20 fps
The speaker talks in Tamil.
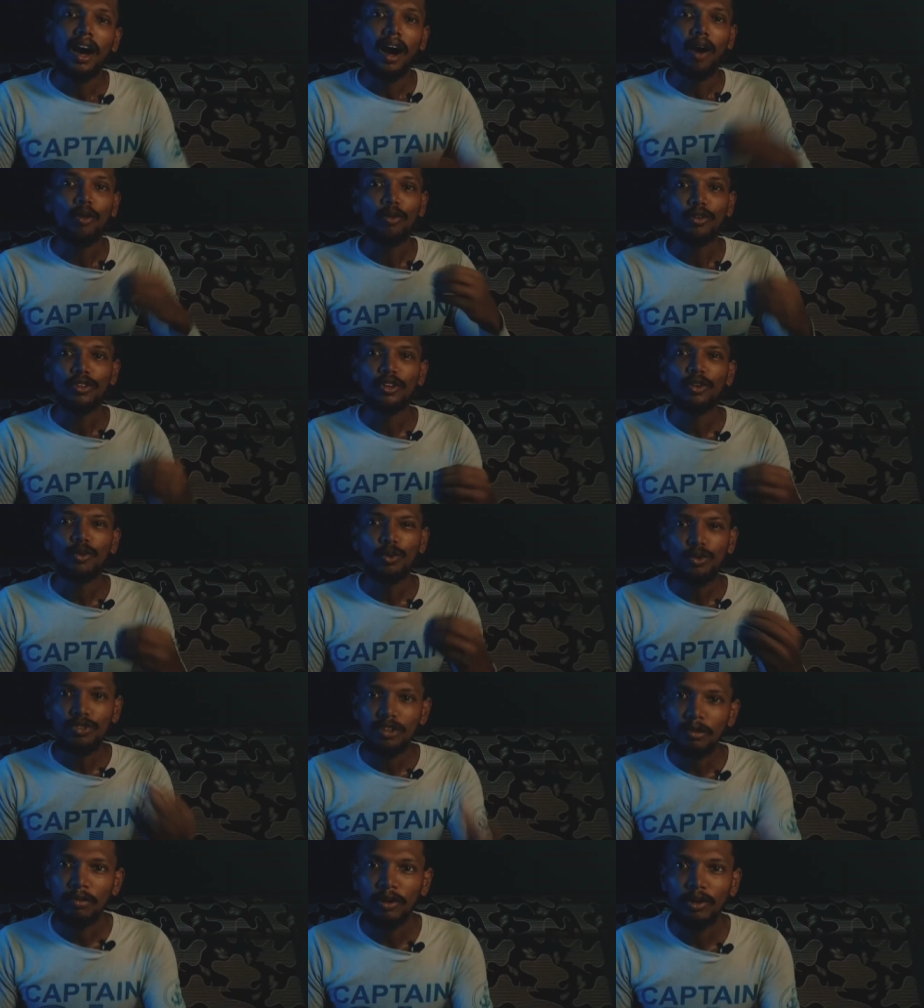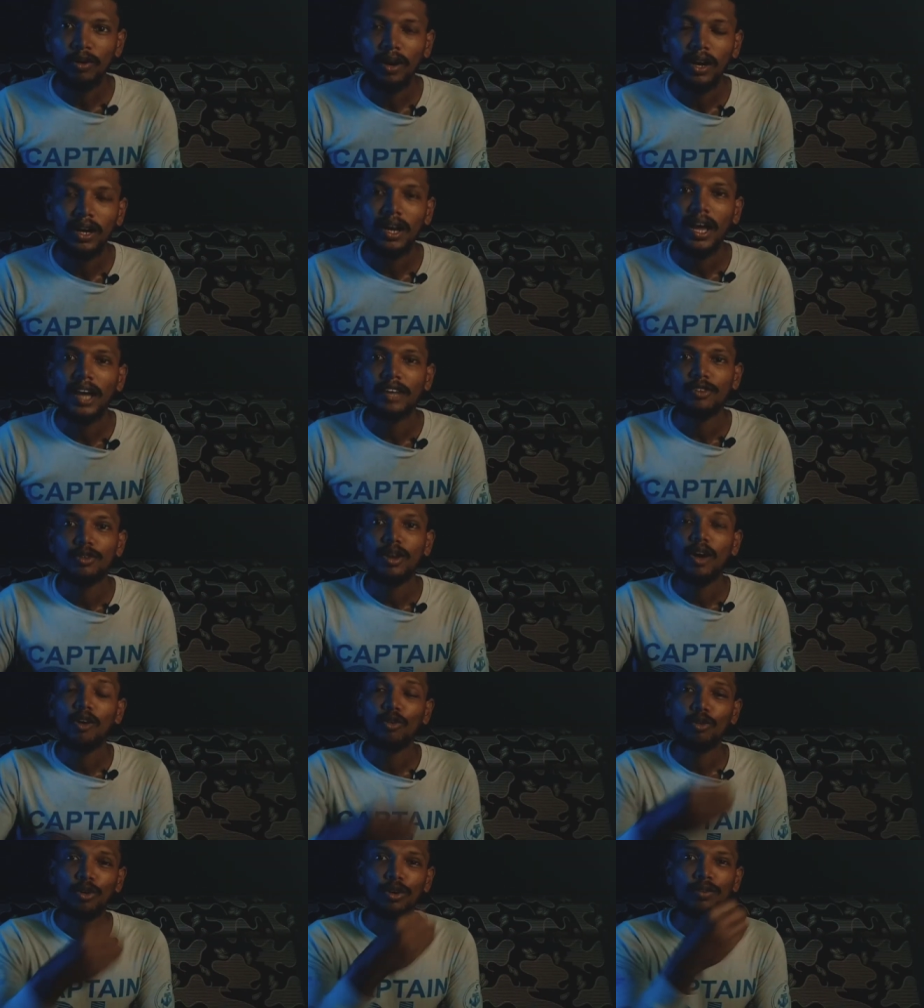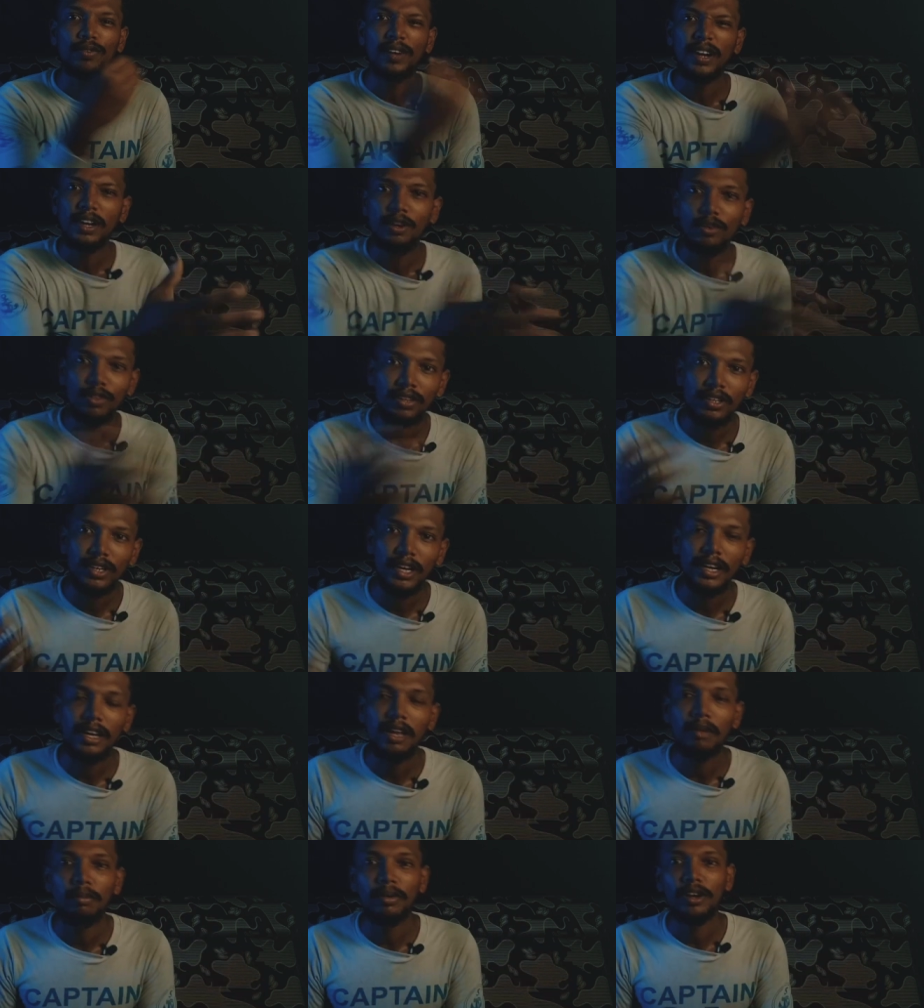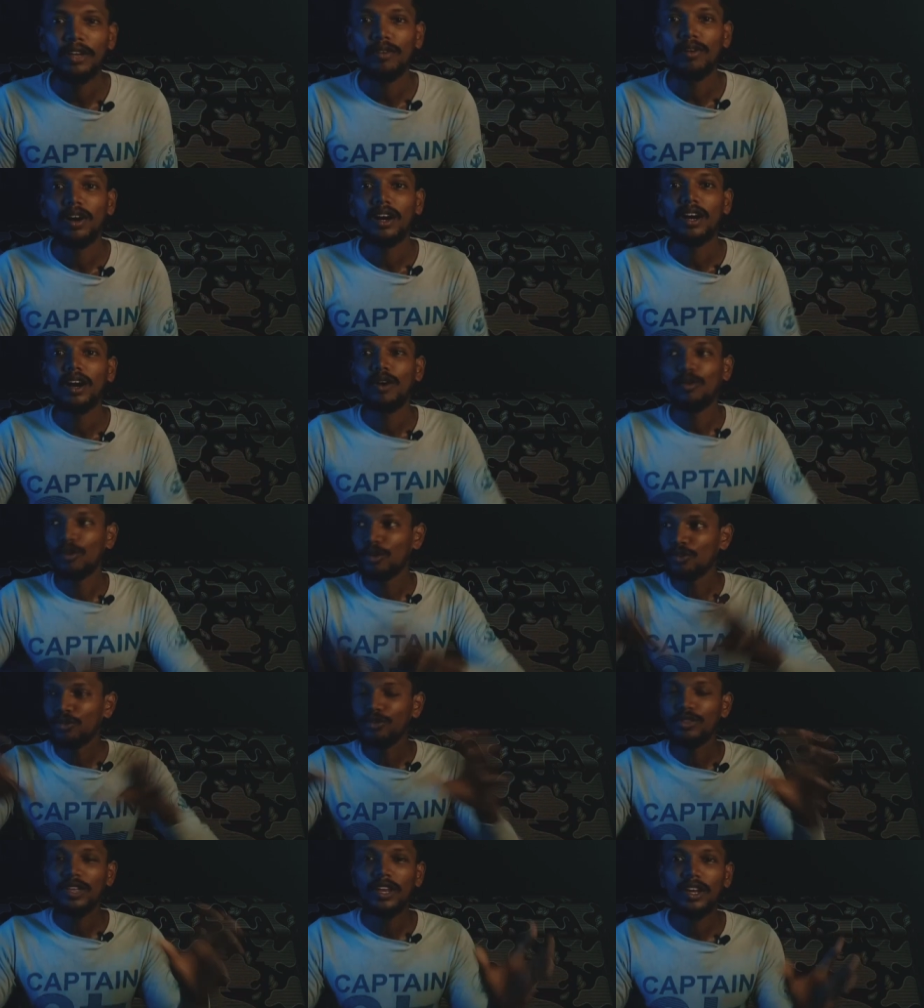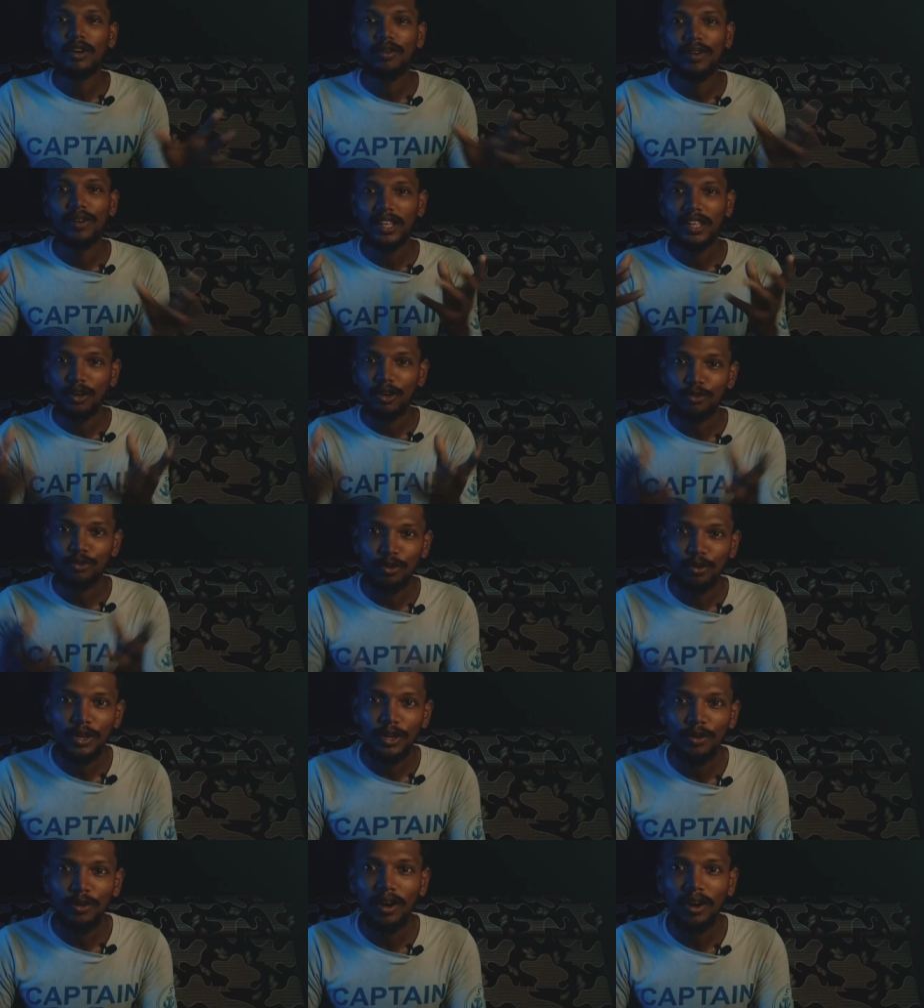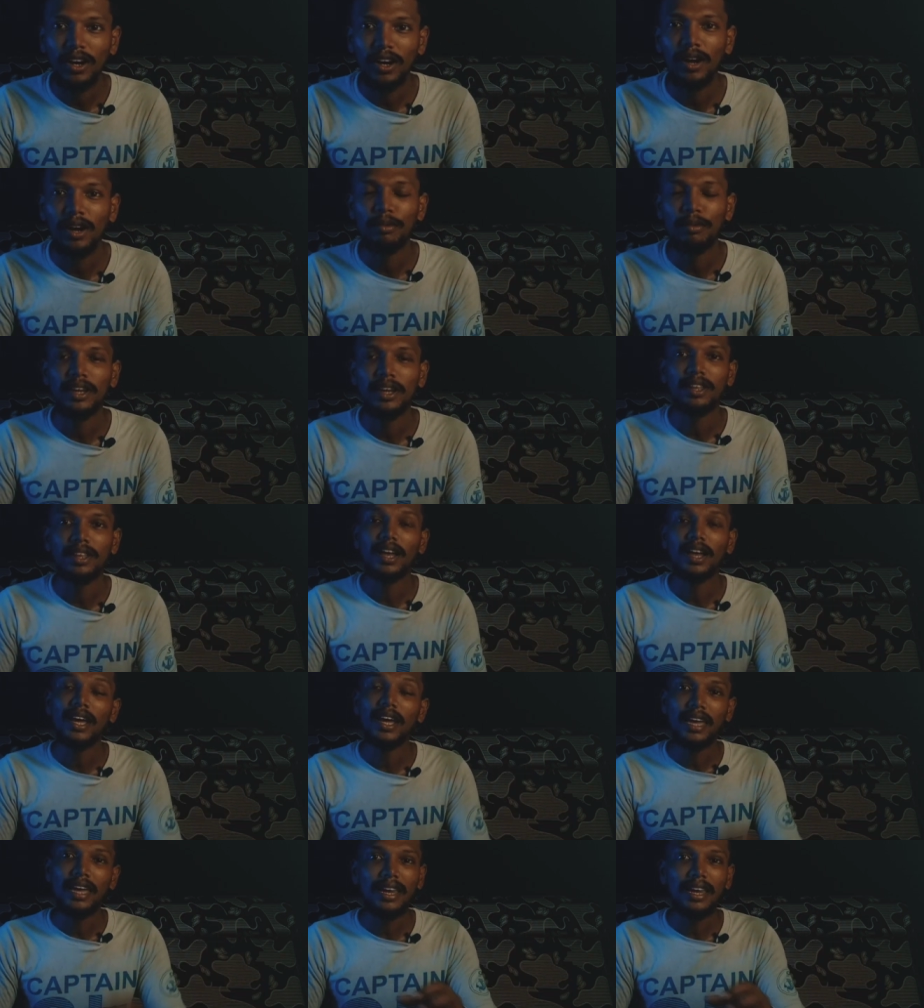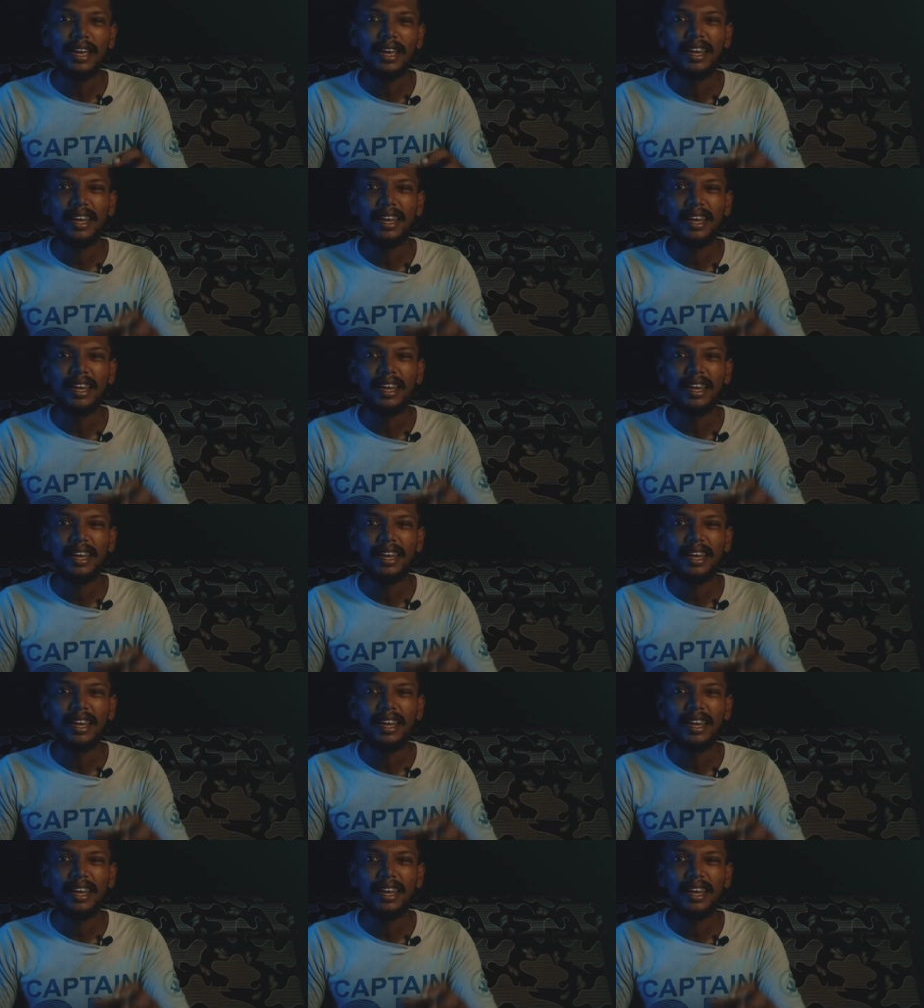அவங்க வந்து கூச்சப்படுவாங்க ஆக்சுவலாக அவங்களோட ஃப்ரெண்டு வந்து கிண்டல் பண்ணிடுவாங்க அவங்கள சுற்றி இருக்கவங்க ஏதாவது சொல்லிடுவாங்க அப்படின்ட்டு தான் ஏன்